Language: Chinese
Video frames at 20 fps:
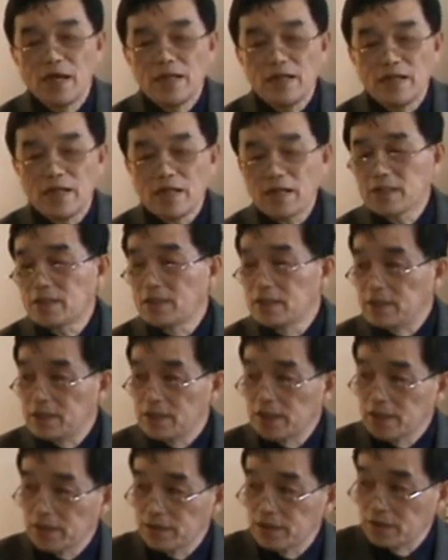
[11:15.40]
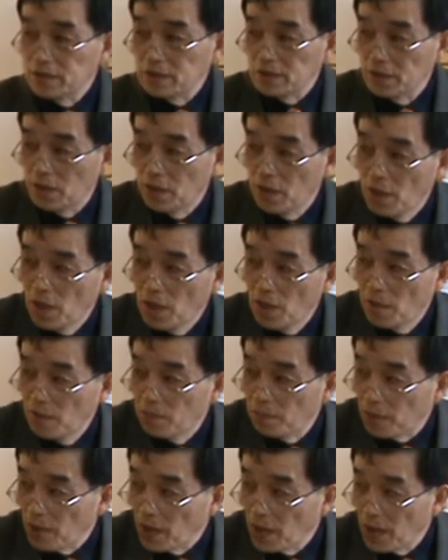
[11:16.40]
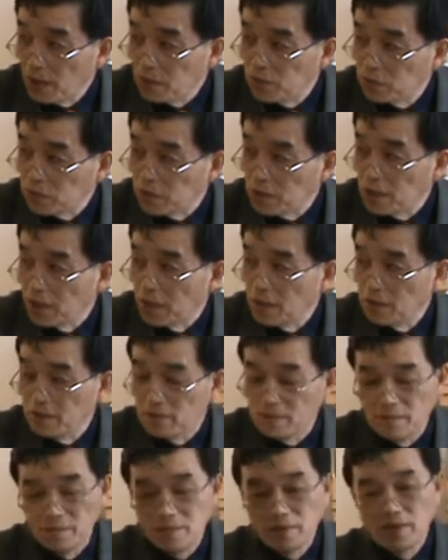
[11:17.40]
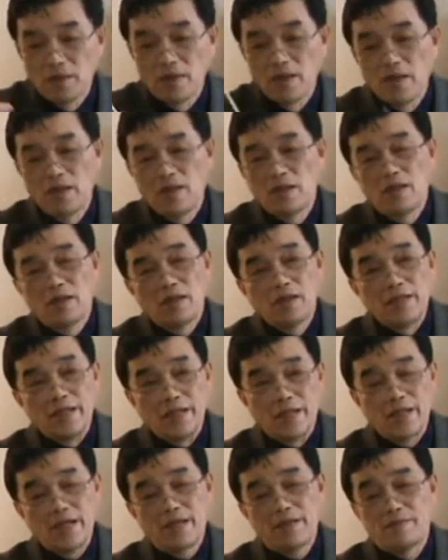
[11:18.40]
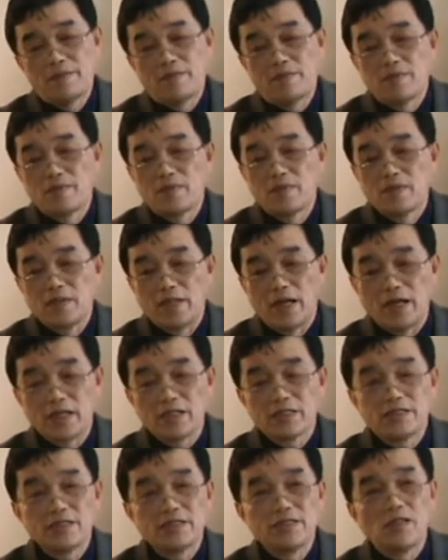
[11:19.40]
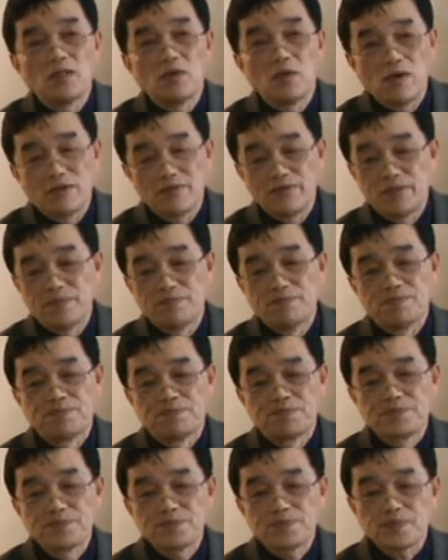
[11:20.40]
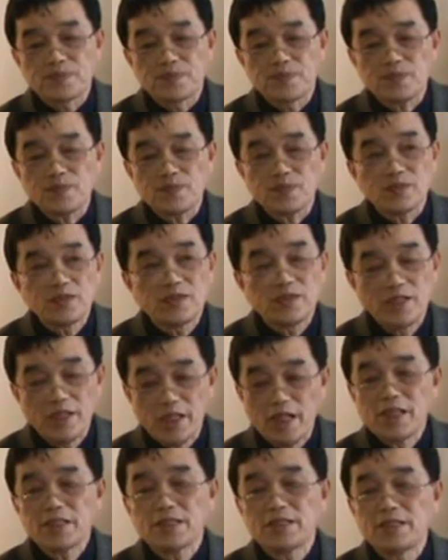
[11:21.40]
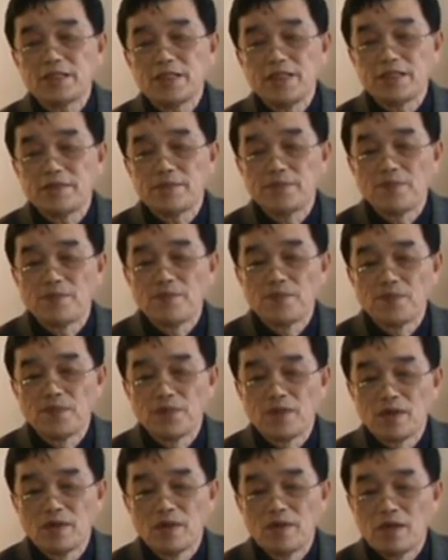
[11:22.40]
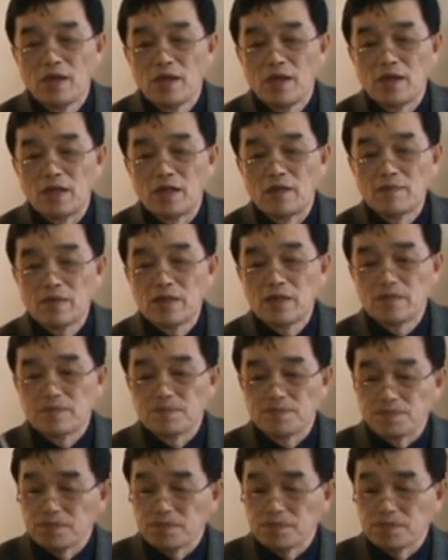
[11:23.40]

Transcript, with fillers: 一个体系呢，就是柏拉图的理念两个世界划分理念世界。那么